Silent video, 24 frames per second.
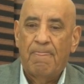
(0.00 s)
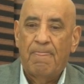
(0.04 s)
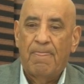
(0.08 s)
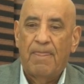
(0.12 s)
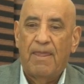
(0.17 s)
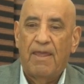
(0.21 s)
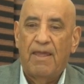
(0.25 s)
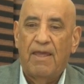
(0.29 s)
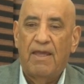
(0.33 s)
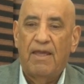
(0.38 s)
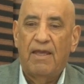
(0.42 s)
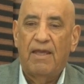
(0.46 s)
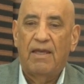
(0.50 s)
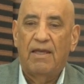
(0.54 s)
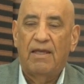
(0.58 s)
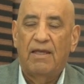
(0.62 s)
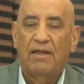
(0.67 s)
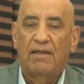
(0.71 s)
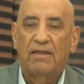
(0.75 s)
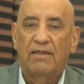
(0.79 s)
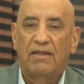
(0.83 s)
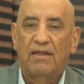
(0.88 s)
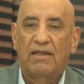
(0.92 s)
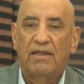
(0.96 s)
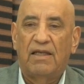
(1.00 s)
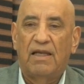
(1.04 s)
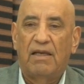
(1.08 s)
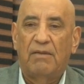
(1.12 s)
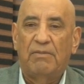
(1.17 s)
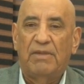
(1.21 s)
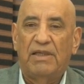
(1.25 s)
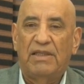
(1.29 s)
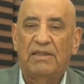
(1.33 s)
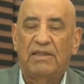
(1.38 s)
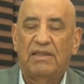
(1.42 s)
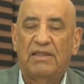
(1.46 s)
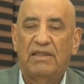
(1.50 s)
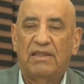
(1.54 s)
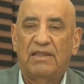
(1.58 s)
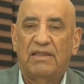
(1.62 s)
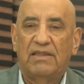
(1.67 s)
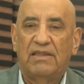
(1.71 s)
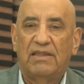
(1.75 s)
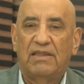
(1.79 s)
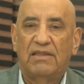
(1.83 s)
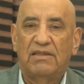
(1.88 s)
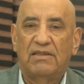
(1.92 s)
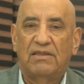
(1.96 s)
eh, realmente
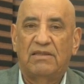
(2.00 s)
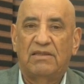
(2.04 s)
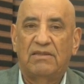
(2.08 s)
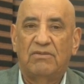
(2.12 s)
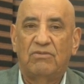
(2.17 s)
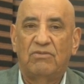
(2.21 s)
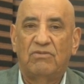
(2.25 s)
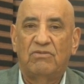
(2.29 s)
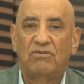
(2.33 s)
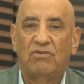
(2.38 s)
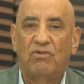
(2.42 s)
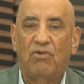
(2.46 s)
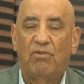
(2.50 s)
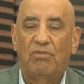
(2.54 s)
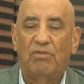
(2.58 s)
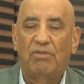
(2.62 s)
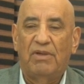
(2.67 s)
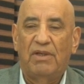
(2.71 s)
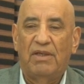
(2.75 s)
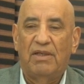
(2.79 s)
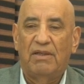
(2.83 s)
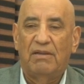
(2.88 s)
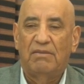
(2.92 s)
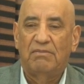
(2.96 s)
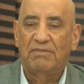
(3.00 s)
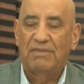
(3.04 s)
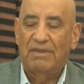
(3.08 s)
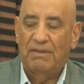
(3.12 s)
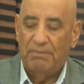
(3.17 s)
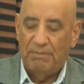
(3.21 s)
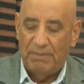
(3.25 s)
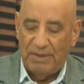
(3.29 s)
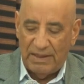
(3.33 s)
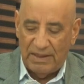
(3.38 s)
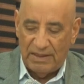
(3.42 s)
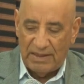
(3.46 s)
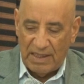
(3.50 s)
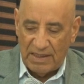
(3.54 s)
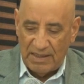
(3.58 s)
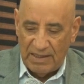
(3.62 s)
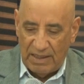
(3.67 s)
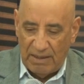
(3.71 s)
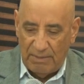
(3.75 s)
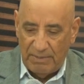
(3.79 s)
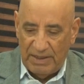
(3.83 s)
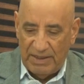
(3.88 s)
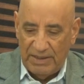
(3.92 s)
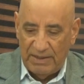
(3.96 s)
es un hombre
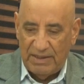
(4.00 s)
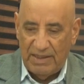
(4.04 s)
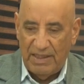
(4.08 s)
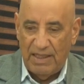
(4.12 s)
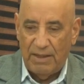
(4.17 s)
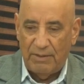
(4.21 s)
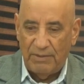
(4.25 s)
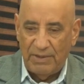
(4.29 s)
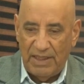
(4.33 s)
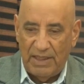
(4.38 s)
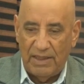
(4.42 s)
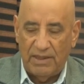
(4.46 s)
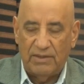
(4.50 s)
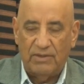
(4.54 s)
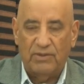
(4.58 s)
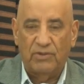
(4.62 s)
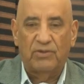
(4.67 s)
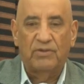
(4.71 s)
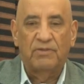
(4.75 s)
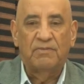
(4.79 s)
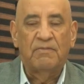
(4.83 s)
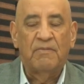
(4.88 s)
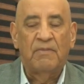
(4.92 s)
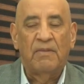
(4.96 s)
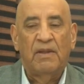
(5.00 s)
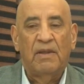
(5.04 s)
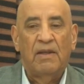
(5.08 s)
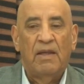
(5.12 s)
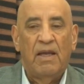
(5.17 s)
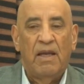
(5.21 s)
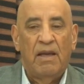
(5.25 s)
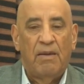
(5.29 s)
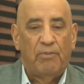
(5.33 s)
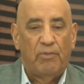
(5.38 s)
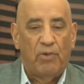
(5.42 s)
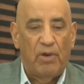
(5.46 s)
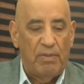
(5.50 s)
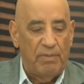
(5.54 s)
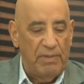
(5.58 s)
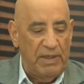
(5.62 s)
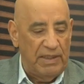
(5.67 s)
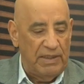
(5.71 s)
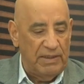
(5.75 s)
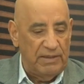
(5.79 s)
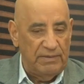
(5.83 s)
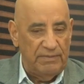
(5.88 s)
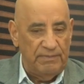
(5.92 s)
verdaderamente abierto. Pues mire,